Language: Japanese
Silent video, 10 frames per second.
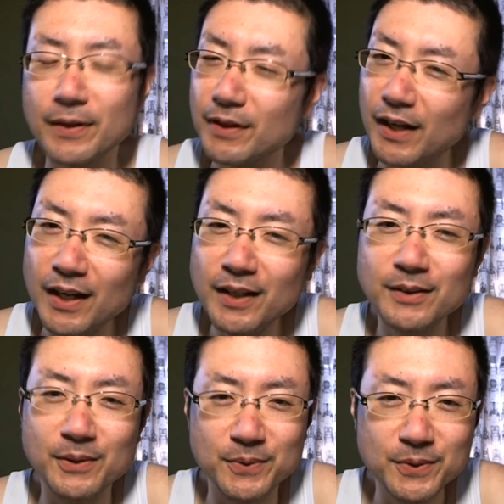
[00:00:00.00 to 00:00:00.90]
帰っ
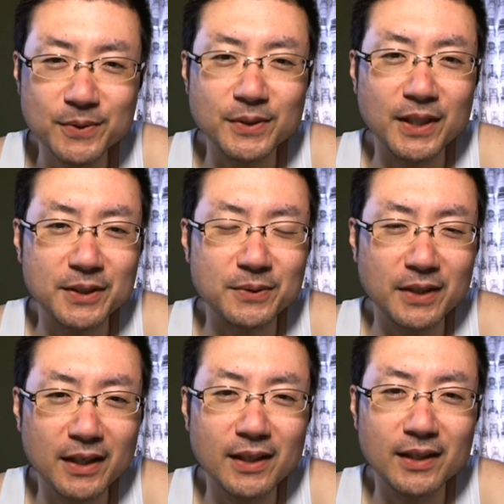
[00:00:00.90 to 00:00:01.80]
てくるんだけど
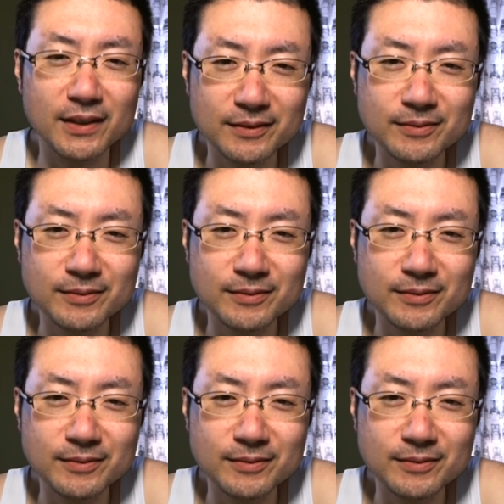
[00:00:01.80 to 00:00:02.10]
ね